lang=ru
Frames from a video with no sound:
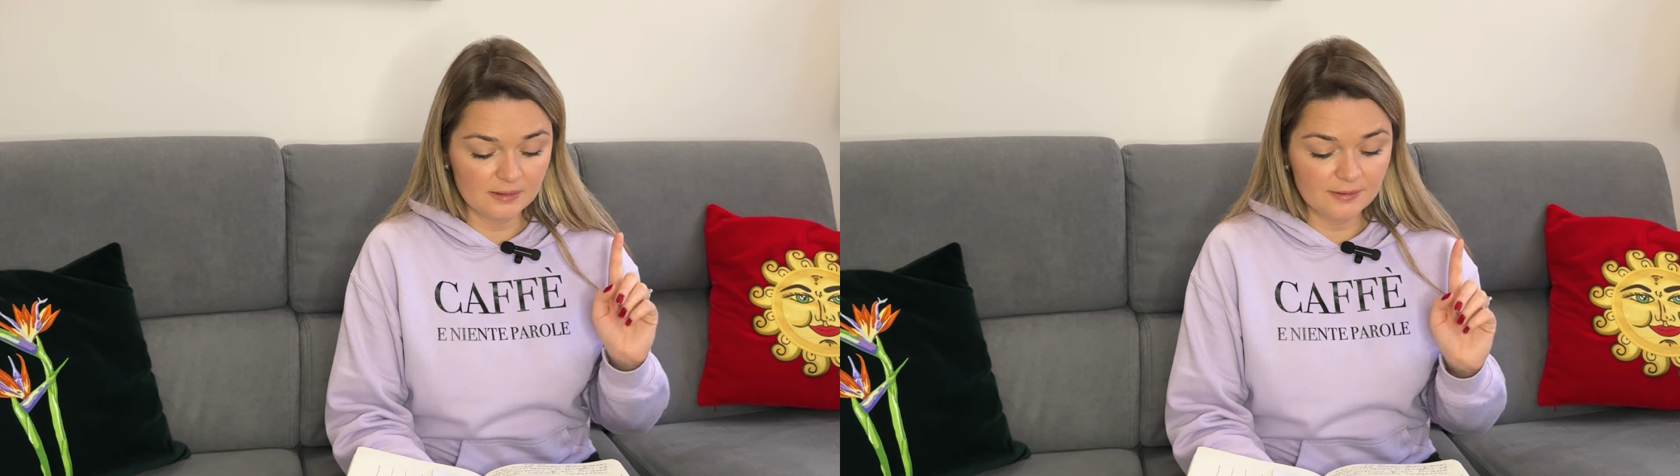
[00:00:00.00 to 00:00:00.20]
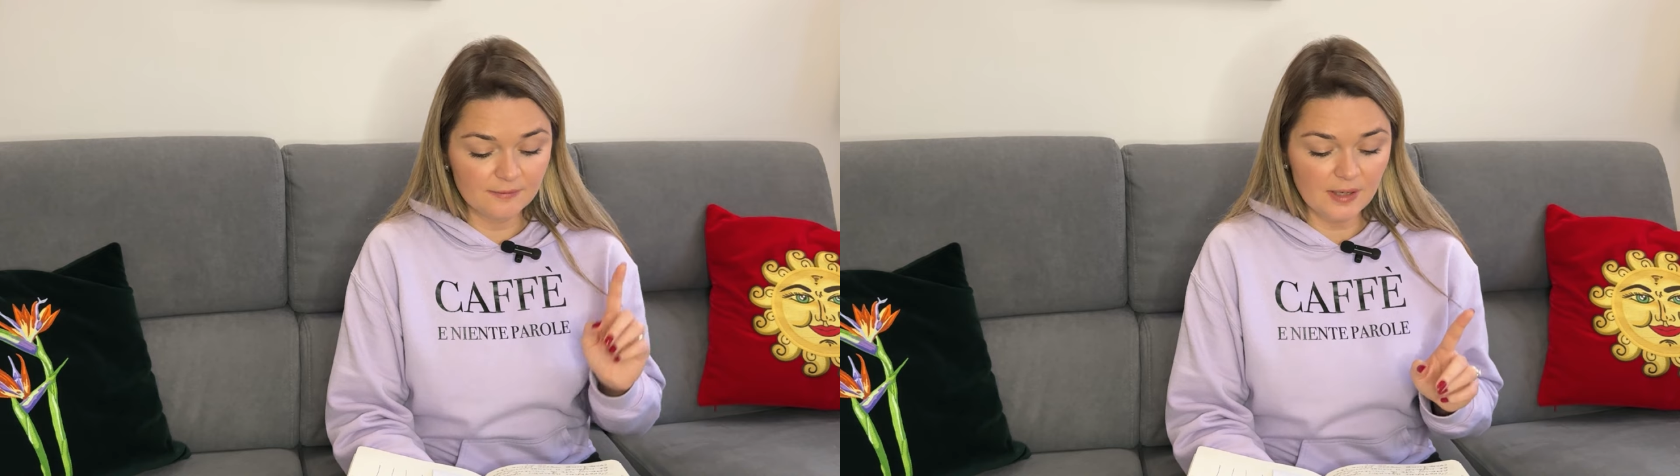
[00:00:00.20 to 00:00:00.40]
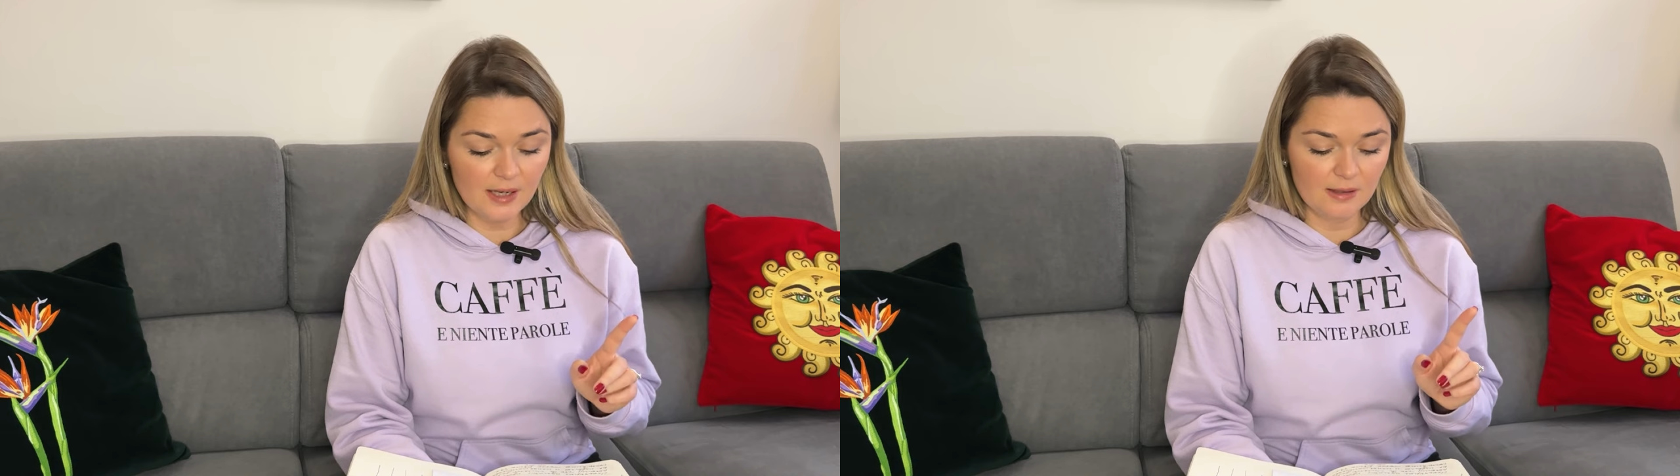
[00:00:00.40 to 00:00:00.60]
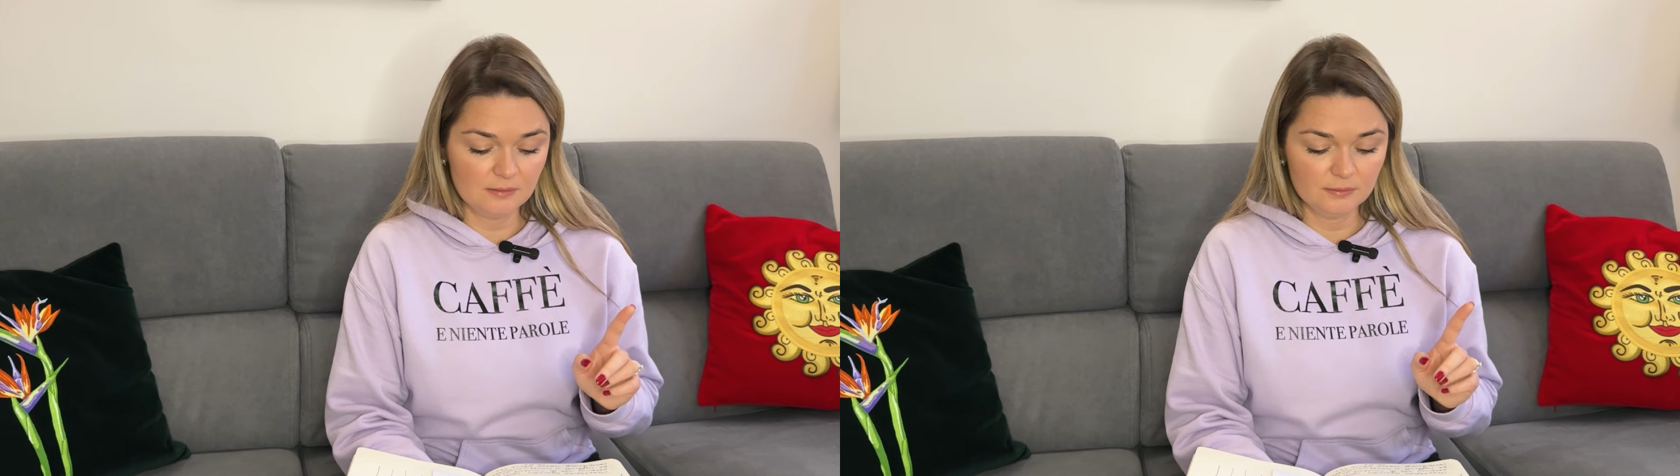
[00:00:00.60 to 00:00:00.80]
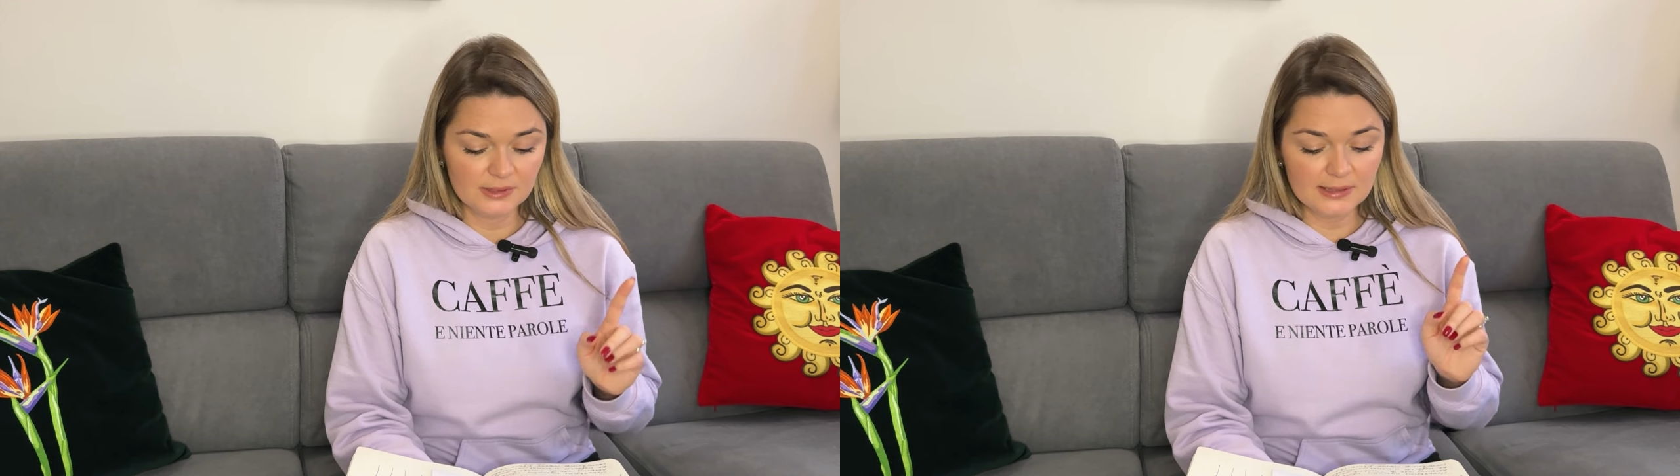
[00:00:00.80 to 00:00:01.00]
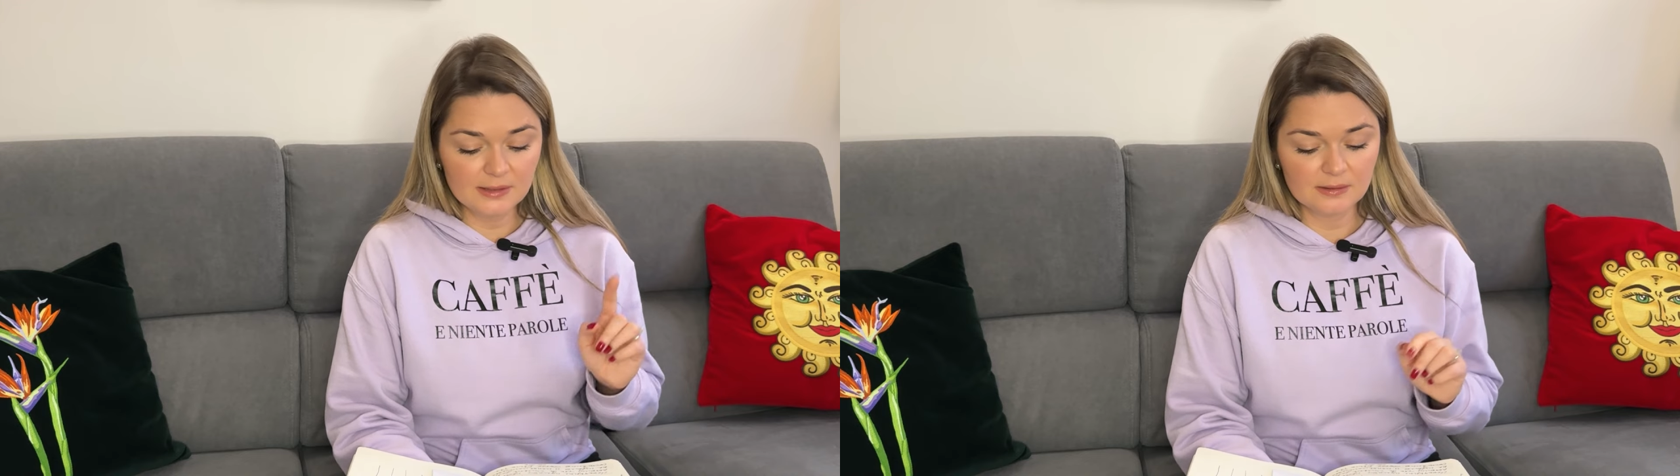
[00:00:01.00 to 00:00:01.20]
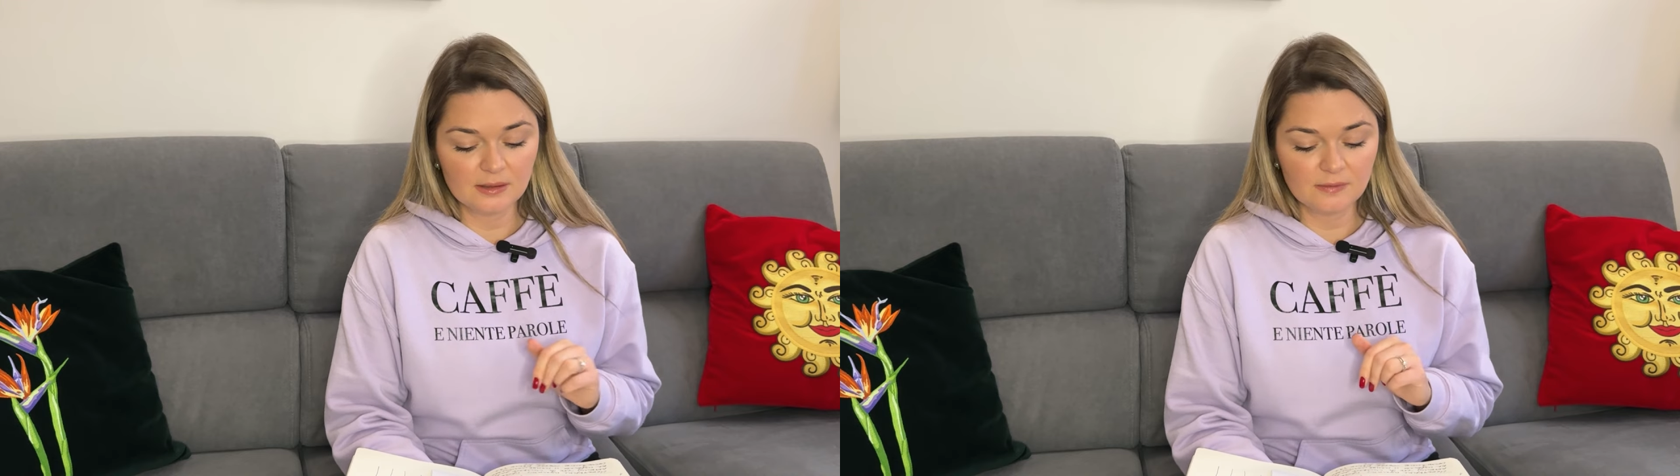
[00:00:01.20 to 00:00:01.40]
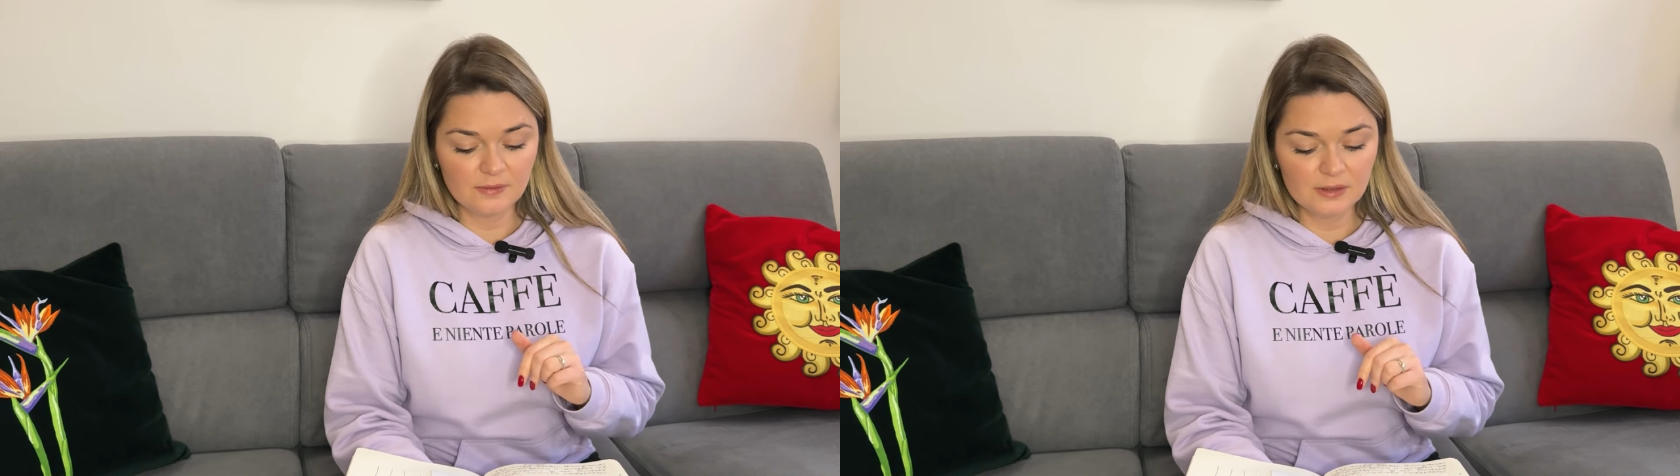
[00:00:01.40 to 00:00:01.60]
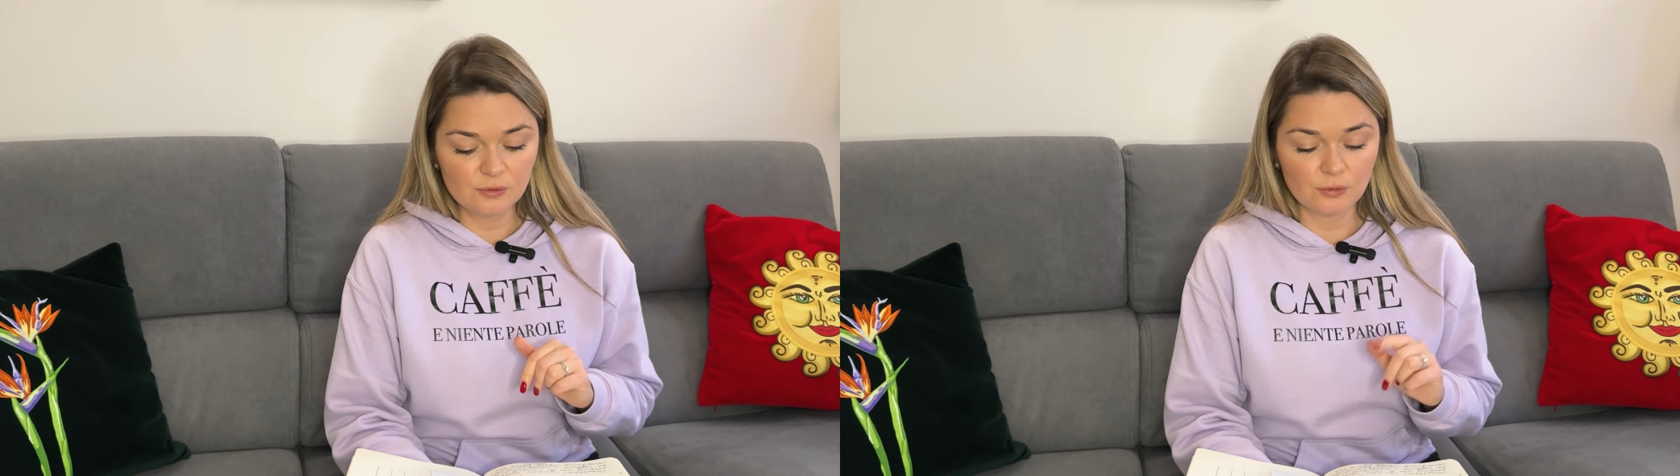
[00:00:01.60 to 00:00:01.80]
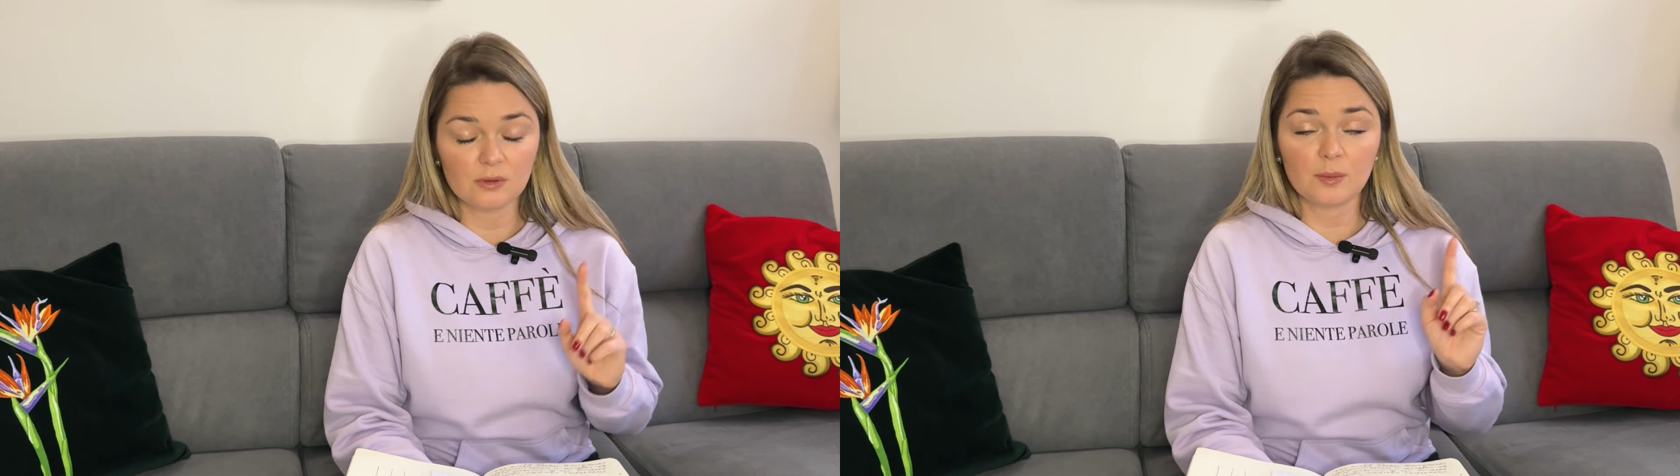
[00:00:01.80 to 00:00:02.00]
два длинных видео,